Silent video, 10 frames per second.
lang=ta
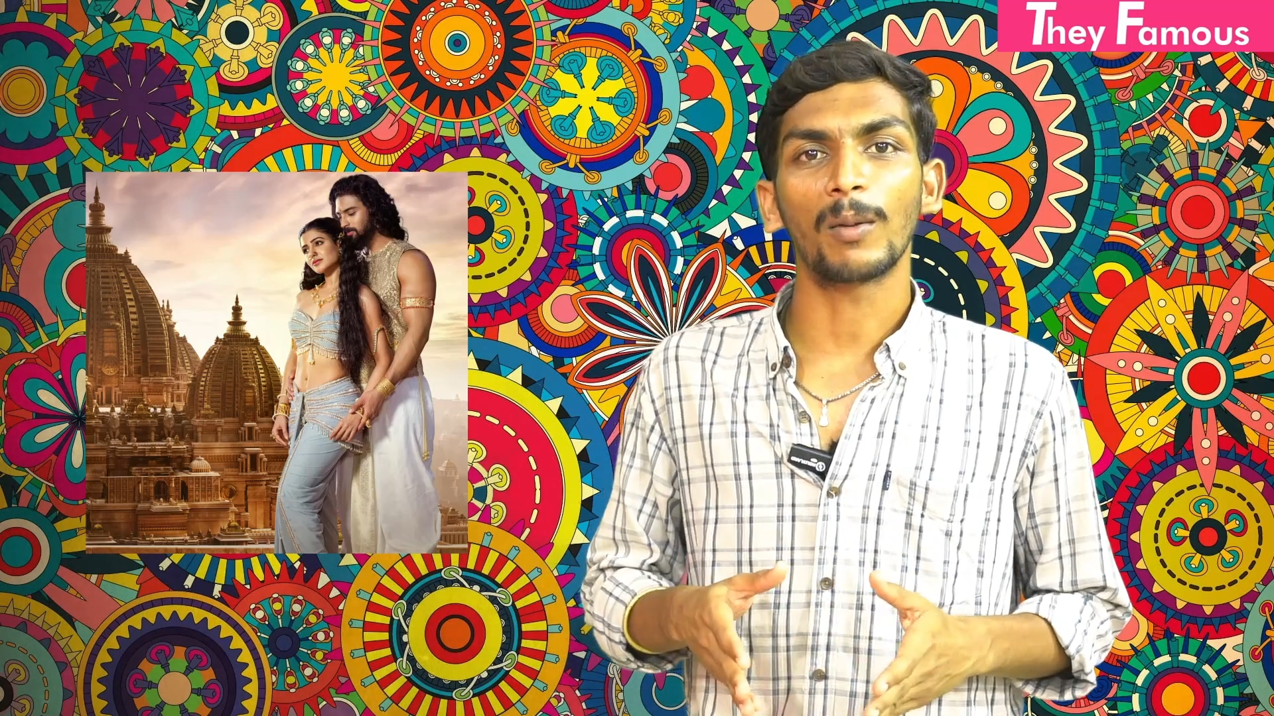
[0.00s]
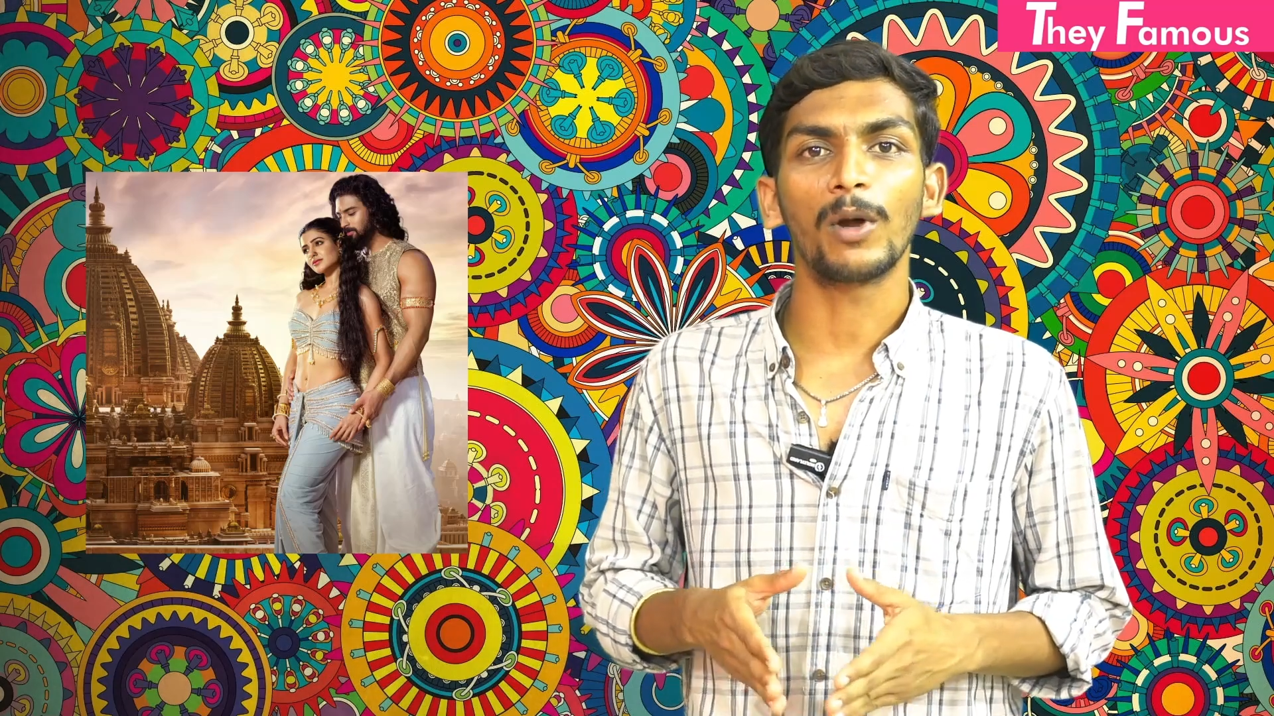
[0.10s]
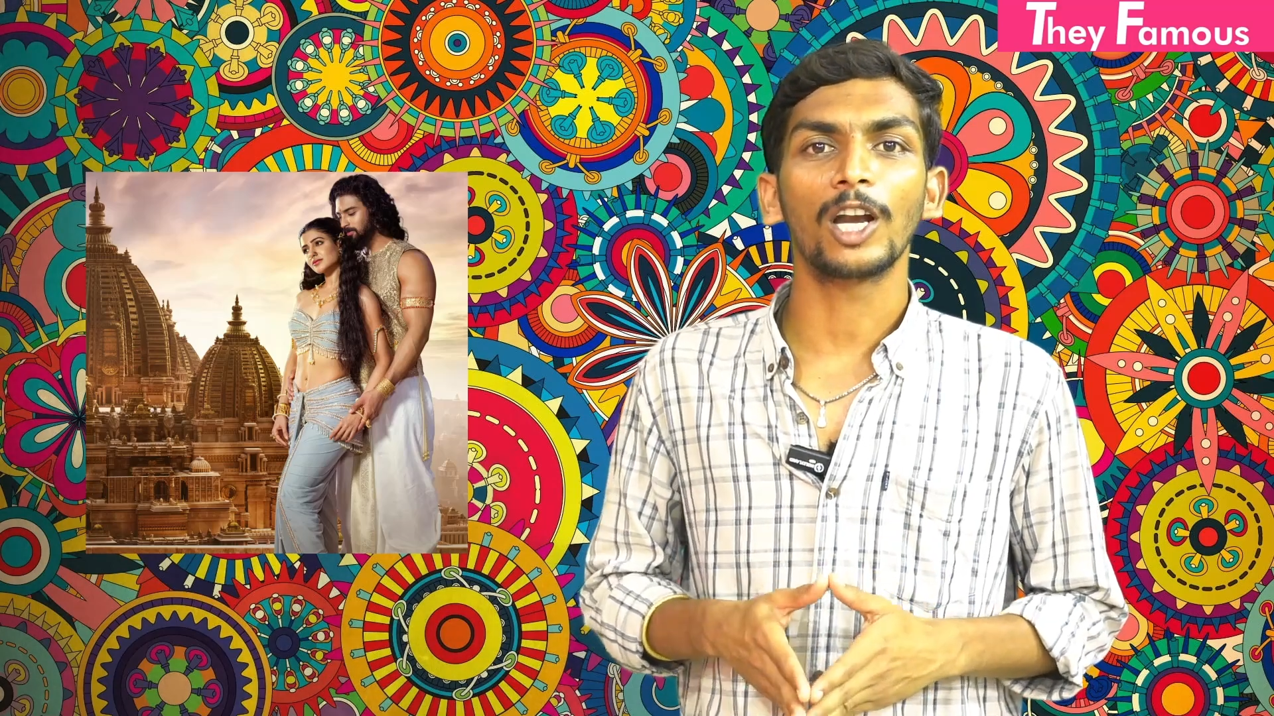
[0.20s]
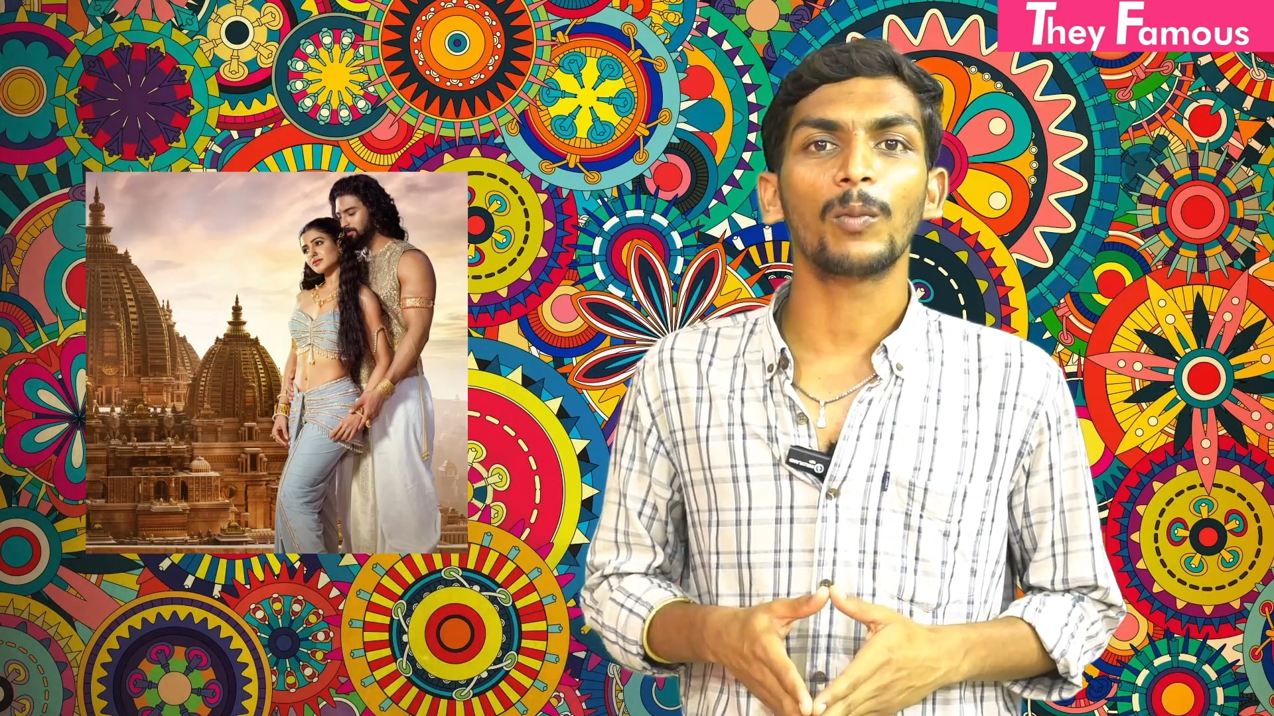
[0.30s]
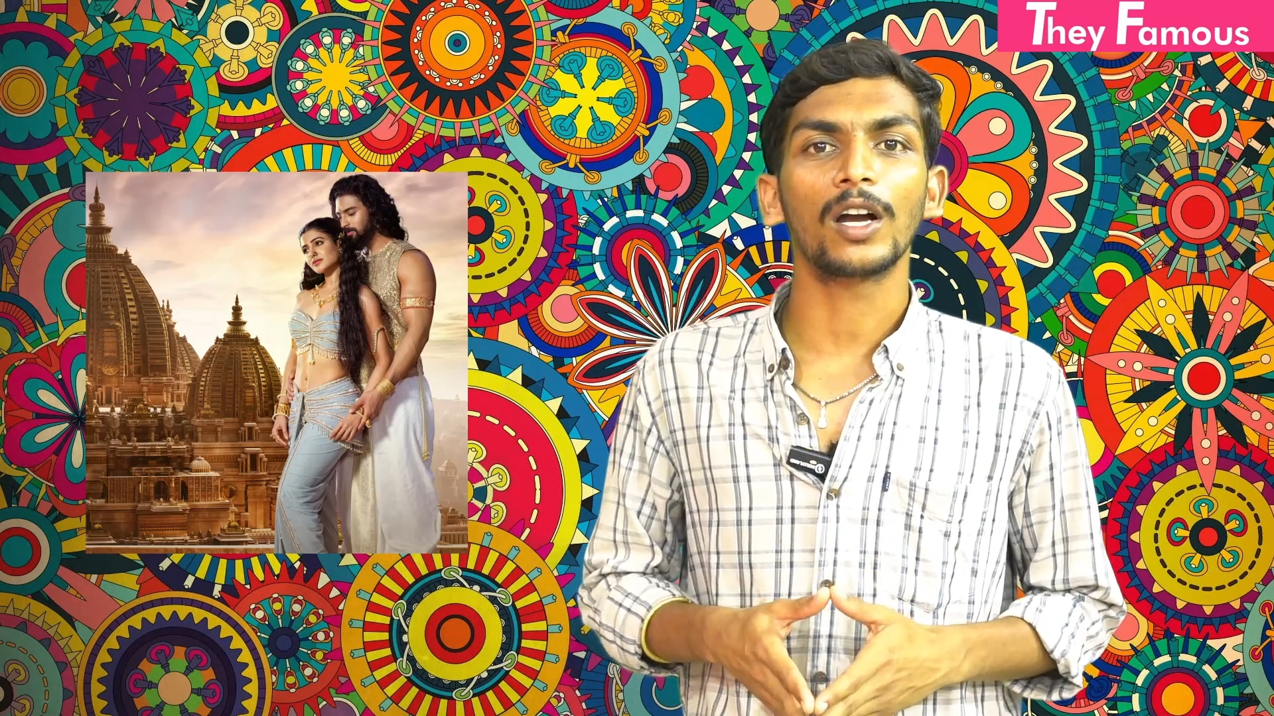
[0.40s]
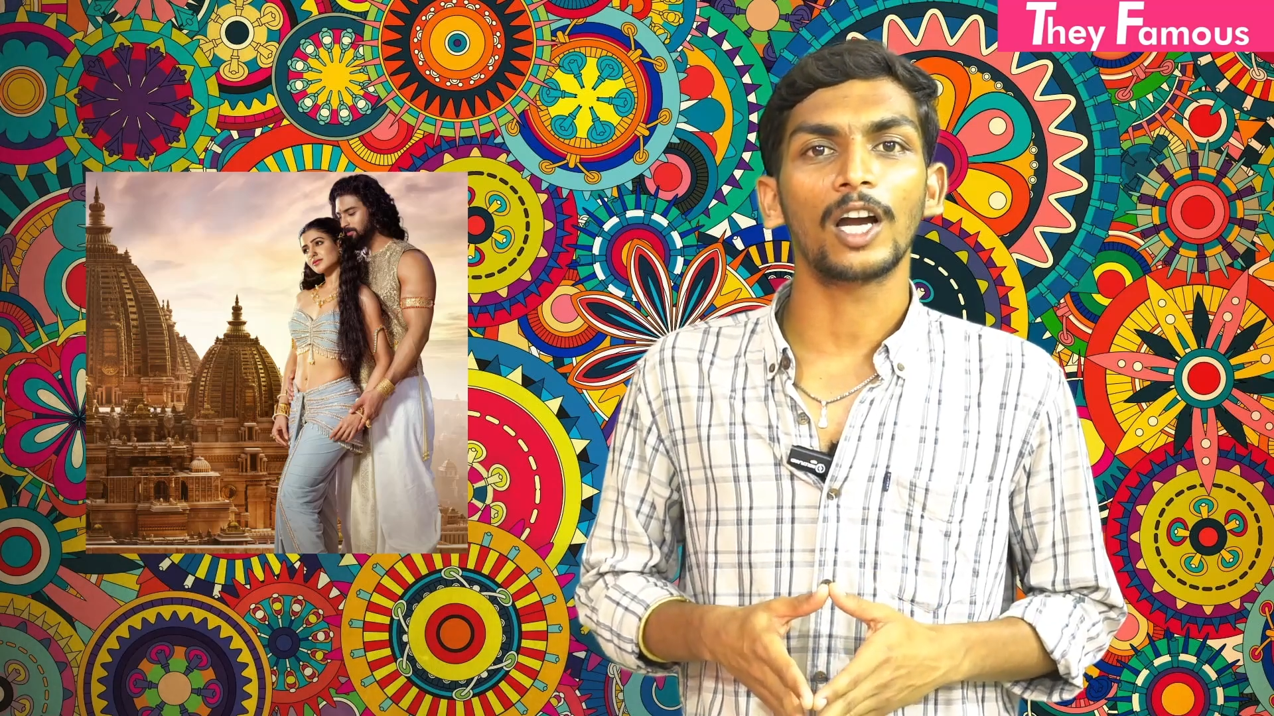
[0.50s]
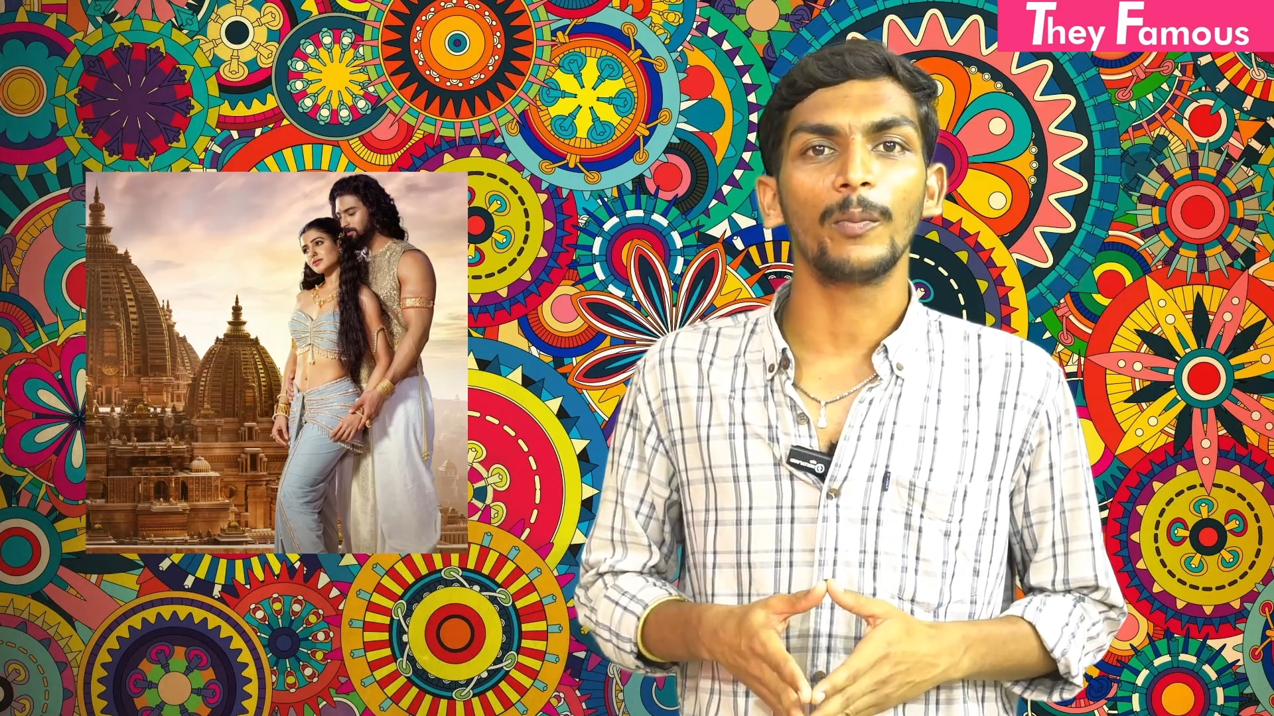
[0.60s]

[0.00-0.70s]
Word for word: பிரம்மாண்டமாக